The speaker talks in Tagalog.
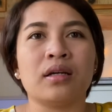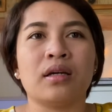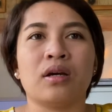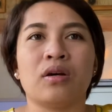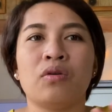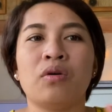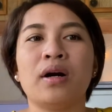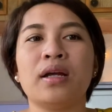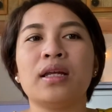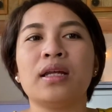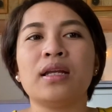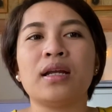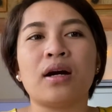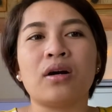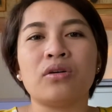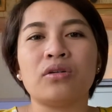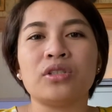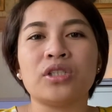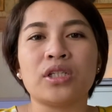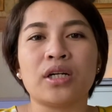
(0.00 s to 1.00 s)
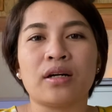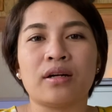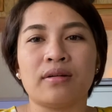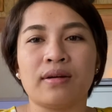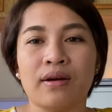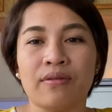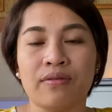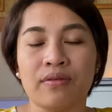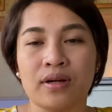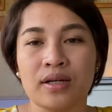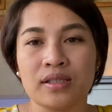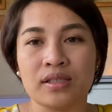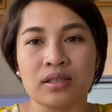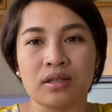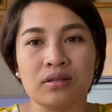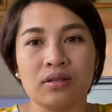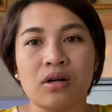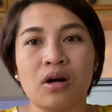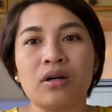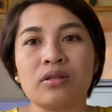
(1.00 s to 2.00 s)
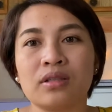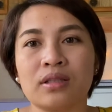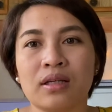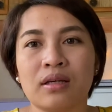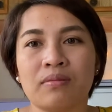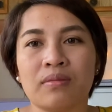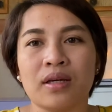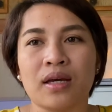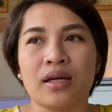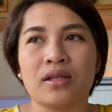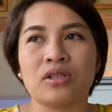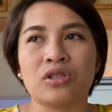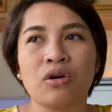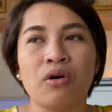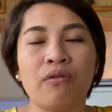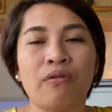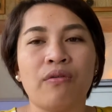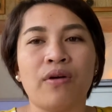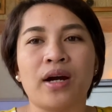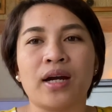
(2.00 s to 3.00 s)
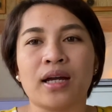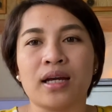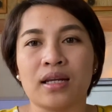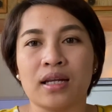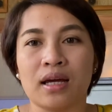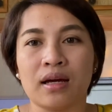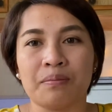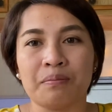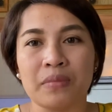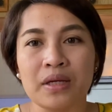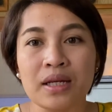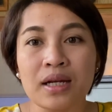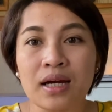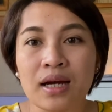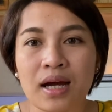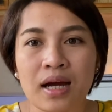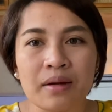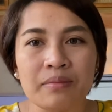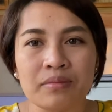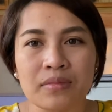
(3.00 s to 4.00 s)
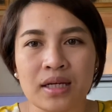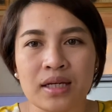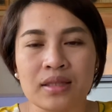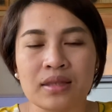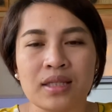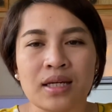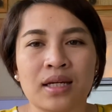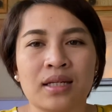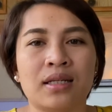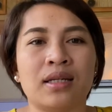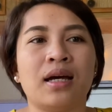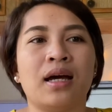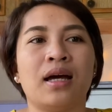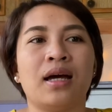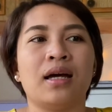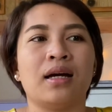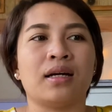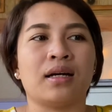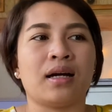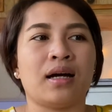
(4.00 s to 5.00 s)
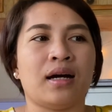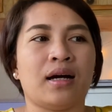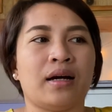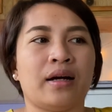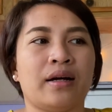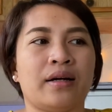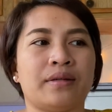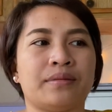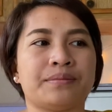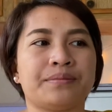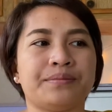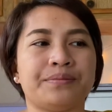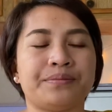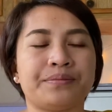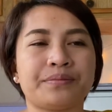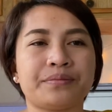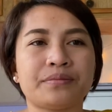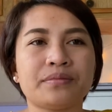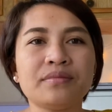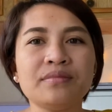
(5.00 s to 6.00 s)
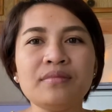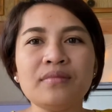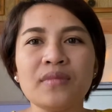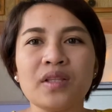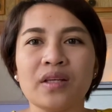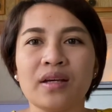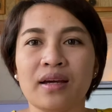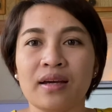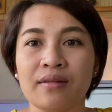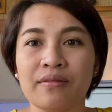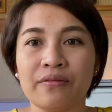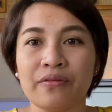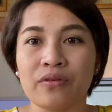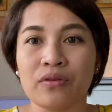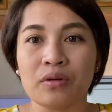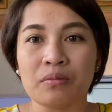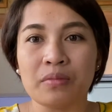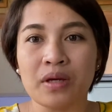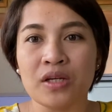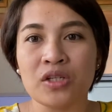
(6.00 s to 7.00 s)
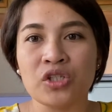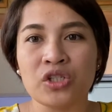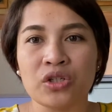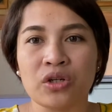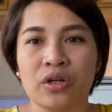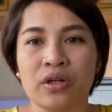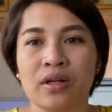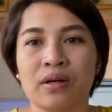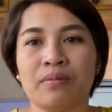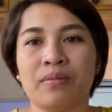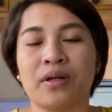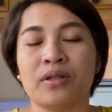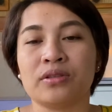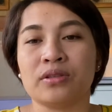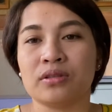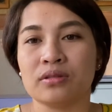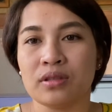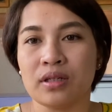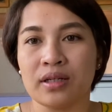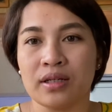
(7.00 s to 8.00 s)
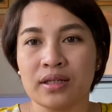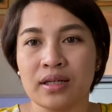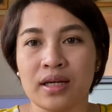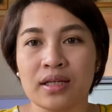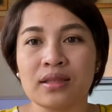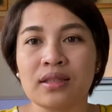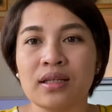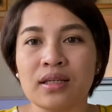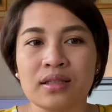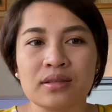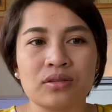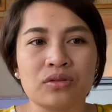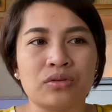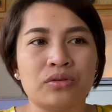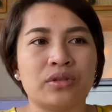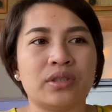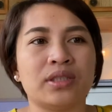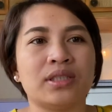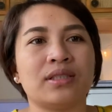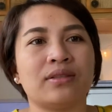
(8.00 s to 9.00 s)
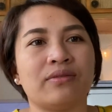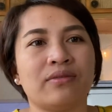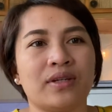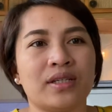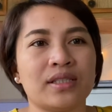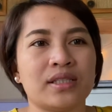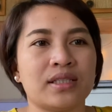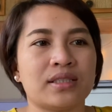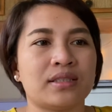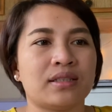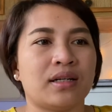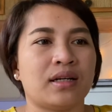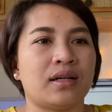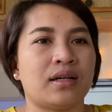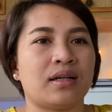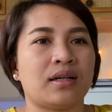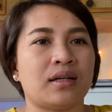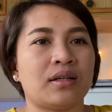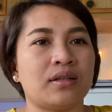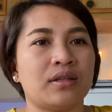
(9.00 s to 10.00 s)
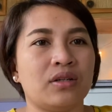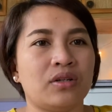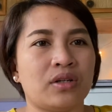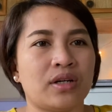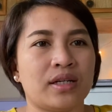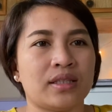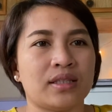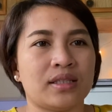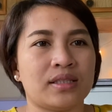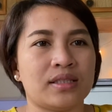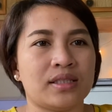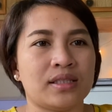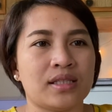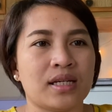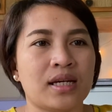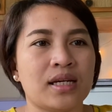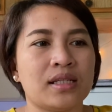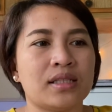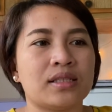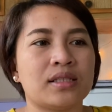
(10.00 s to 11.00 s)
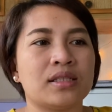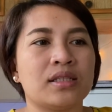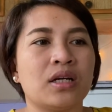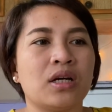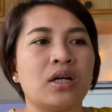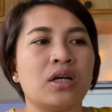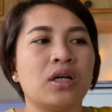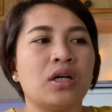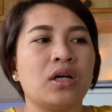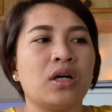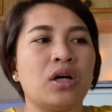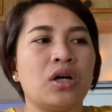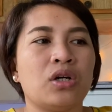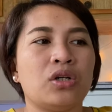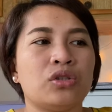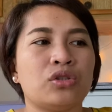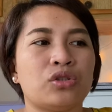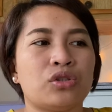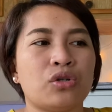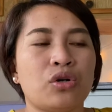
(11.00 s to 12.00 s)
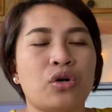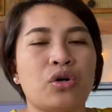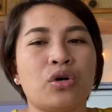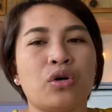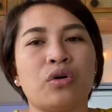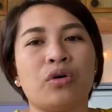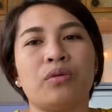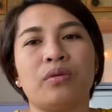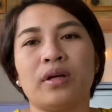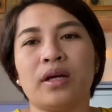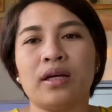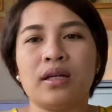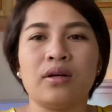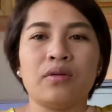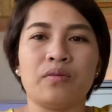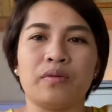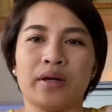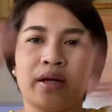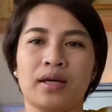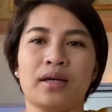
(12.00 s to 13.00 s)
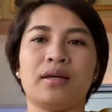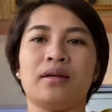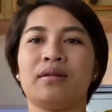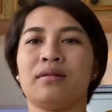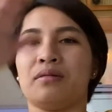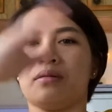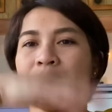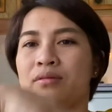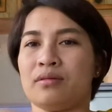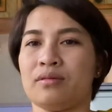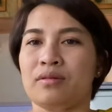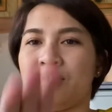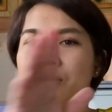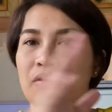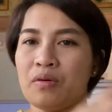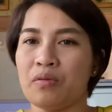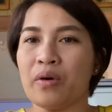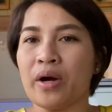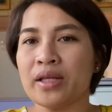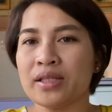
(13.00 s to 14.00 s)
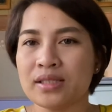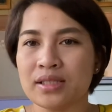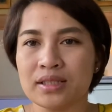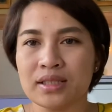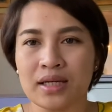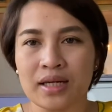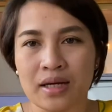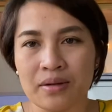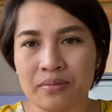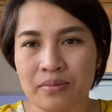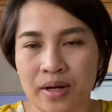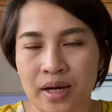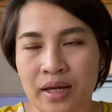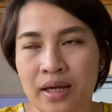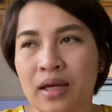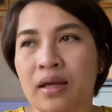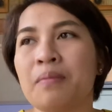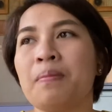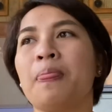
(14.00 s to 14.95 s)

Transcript: Kuha din ako siyang reference sa clock team kay so far kani ang pinaka-updated nga information about uh, getting a tourist visa sa United States. So, anyway, rewind sa tagamay.